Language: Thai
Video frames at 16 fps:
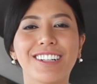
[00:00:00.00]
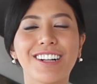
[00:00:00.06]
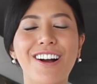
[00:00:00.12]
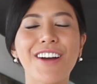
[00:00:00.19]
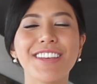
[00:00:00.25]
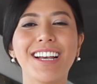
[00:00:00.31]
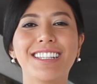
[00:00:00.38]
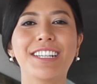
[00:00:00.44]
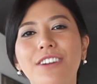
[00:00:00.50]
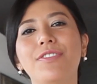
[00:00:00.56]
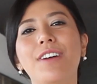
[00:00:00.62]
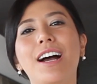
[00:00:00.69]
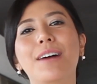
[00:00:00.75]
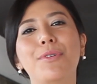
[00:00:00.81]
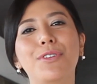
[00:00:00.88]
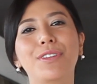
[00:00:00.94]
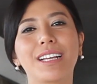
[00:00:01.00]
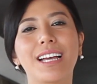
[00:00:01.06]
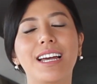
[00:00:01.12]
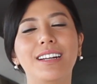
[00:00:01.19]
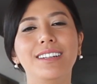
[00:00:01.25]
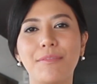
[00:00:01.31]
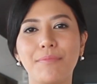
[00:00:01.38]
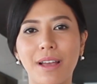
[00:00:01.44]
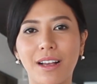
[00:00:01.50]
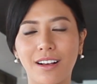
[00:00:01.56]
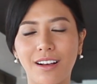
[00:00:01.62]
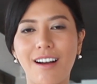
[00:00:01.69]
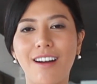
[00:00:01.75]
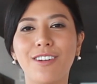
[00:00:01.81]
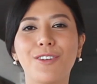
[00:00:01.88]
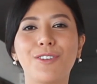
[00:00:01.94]
ก็อยากจะฝากผลงานเรื่อง
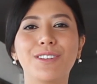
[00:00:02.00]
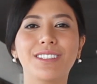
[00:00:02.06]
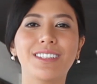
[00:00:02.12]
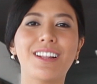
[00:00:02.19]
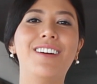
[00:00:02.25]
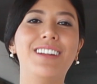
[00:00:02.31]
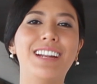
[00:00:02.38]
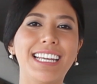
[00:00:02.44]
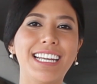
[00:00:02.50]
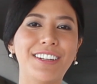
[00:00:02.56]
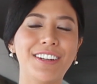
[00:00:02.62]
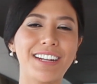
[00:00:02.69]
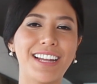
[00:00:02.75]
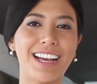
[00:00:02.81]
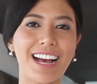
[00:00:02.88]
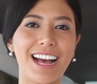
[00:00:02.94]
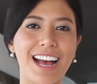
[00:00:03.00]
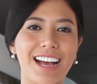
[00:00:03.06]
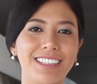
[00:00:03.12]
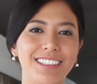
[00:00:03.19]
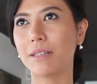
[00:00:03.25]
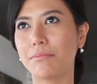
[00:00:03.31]
Bangkok Ghost Story ด้วยนะคะ